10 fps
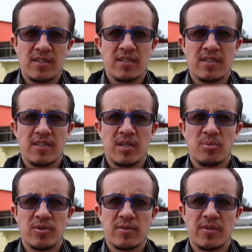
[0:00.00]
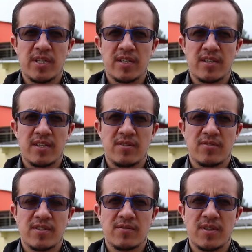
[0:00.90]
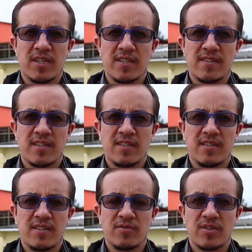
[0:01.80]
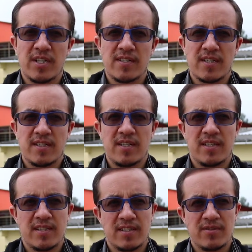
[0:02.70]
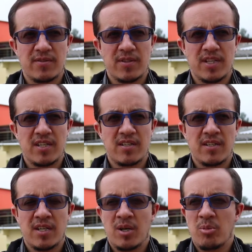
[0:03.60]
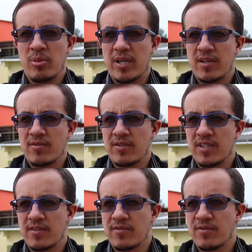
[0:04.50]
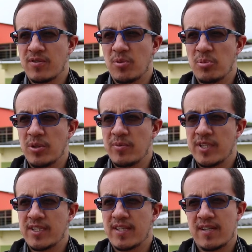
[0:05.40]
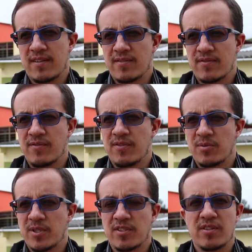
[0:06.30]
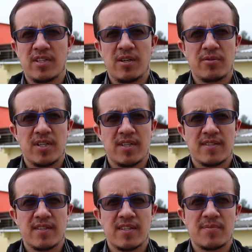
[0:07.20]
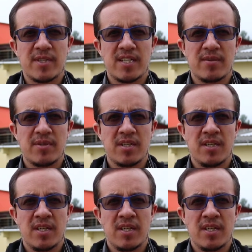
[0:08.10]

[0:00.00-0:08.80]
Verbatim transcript: eh, la posibilidad que los estudiantes tienen de utilizar la tecnología para con eso complementar su formación en el aula es indispensable.